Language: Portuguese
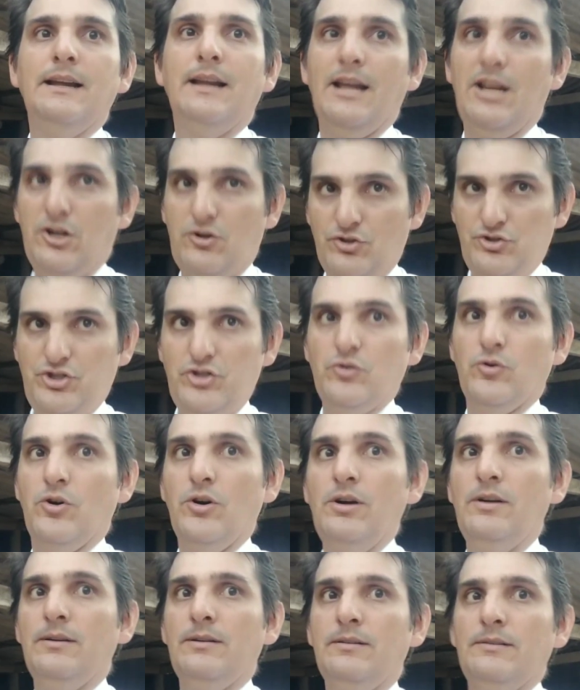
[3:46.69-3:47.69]
Ele
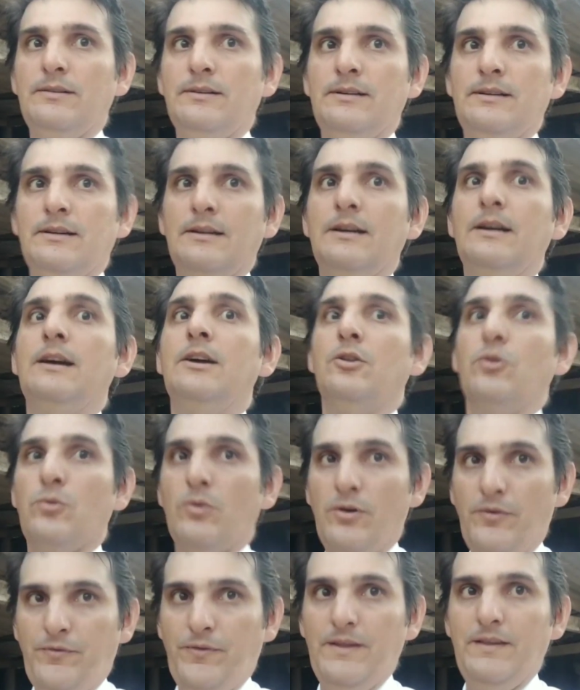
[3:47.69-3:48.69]
continuou
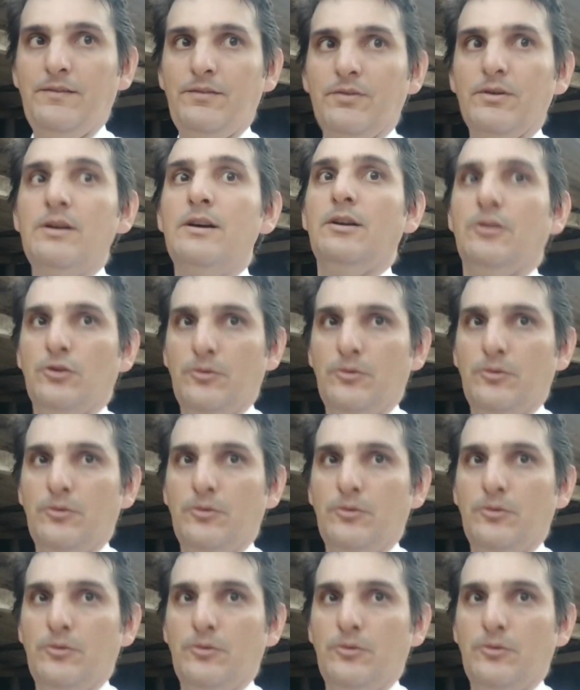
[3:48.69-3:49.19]
no ofício,